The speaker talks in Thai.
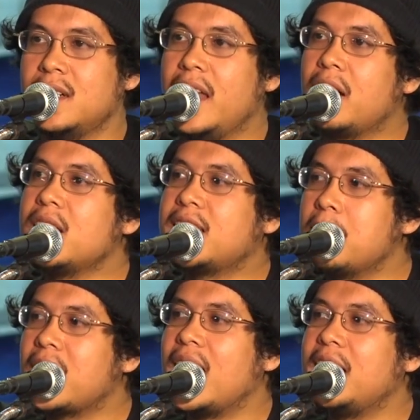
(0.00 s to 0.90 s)
แล้วก็
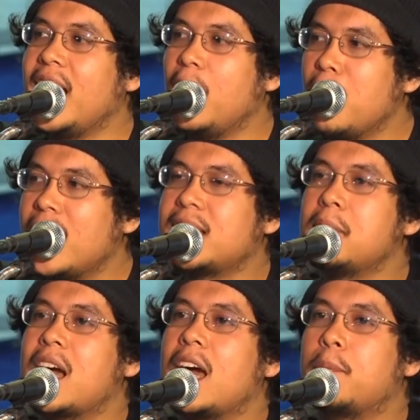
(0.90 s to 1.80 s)
ทำการดะอวะห์
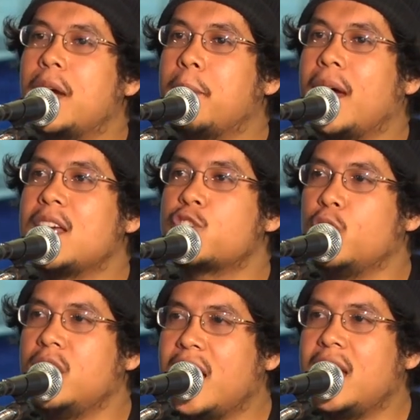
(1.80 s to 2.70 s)
ทำการเผยแพร่
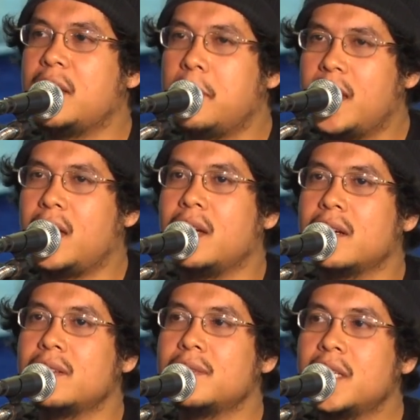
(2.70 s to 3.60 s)
ซุนนะห์นบี
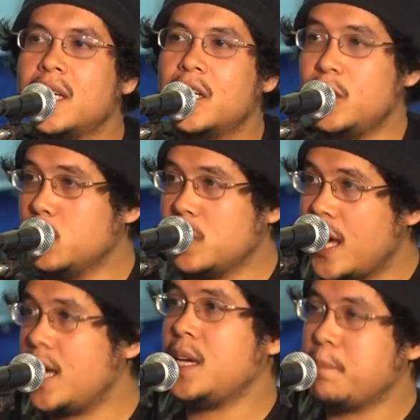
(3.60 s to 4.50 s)
อยู่
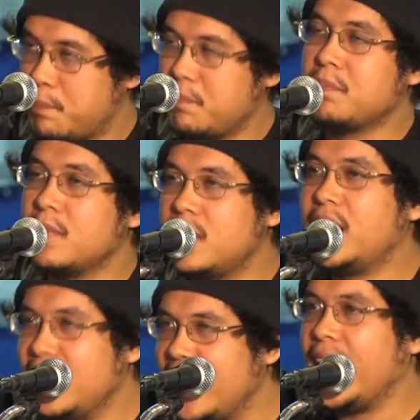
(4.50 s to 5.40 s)
ใน
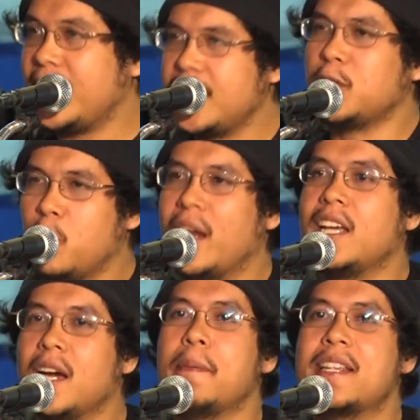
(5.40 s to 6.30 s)
ดินแดนที่ทุกวัน
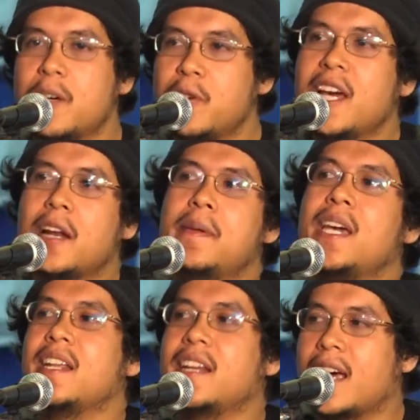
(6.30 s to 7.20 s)
นี้ก็เป็นซาอุดีอาระ
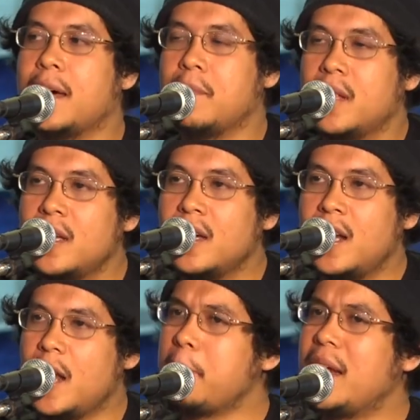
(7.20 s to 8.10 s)
เนี่ยนะครับ
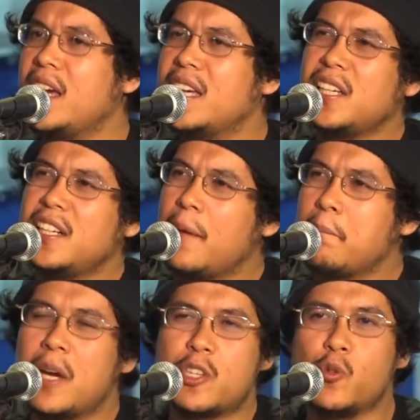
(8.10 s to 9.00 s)
และเป็นเหตุที่
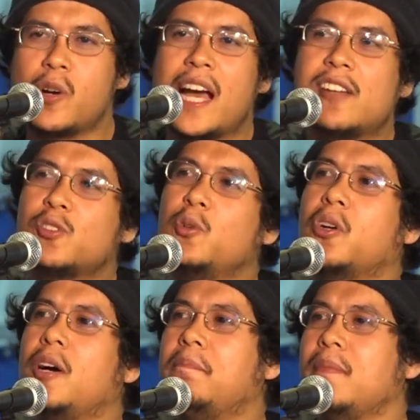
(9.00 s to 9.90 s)
นำไปสู่การสู้
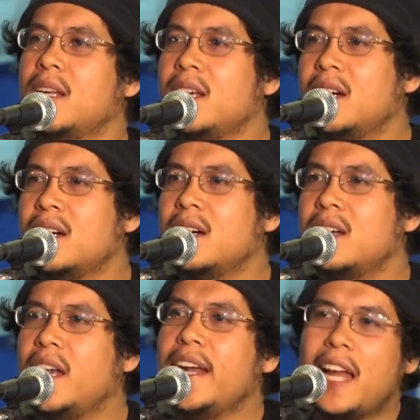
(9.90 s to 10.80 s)
รบ
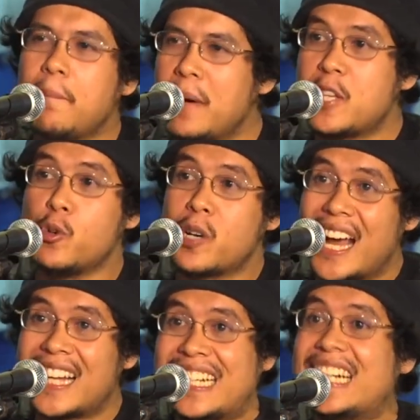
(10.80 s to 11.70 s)
และนำไปสู่
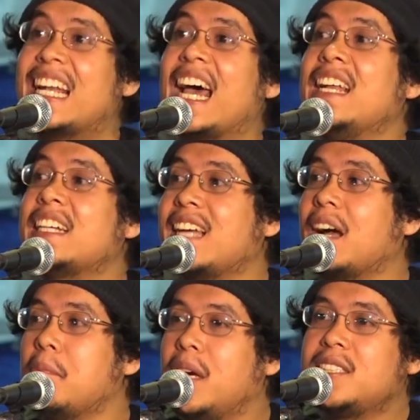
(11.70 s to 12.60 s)
การเกิดอาณา
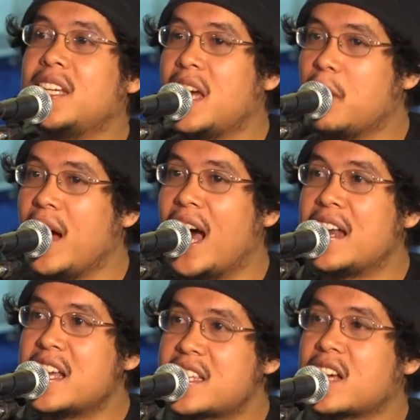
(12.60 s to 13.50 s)
จักรใหม่ที่เรียกว่า
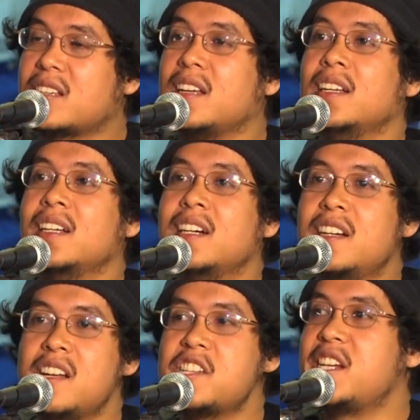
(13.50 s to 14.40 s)
อาณาจักร
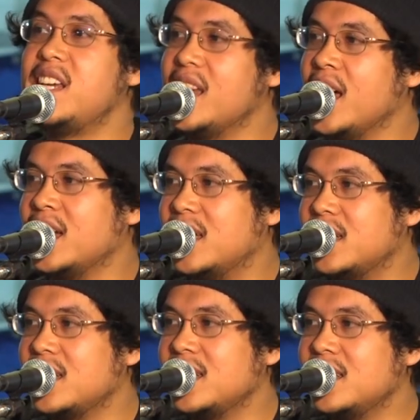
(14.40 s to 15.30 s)
นัจดียะห์
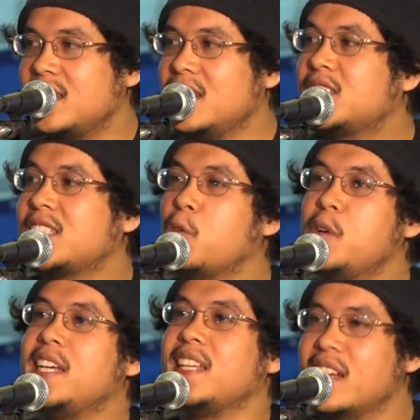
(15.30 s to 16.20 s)
หรือซา
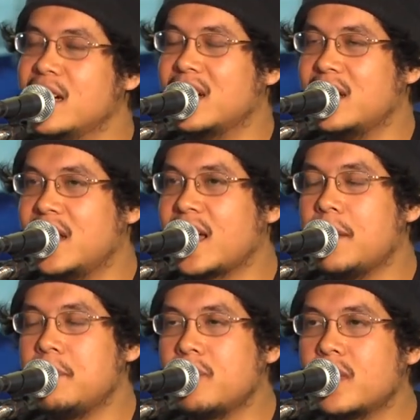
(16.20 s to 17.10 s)
อุดีที่หนึ่งเนี่ยนะ
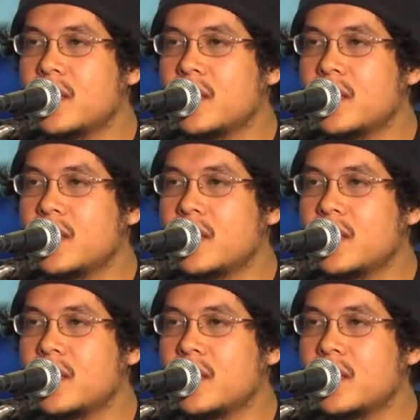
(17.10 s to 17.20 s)
ครับ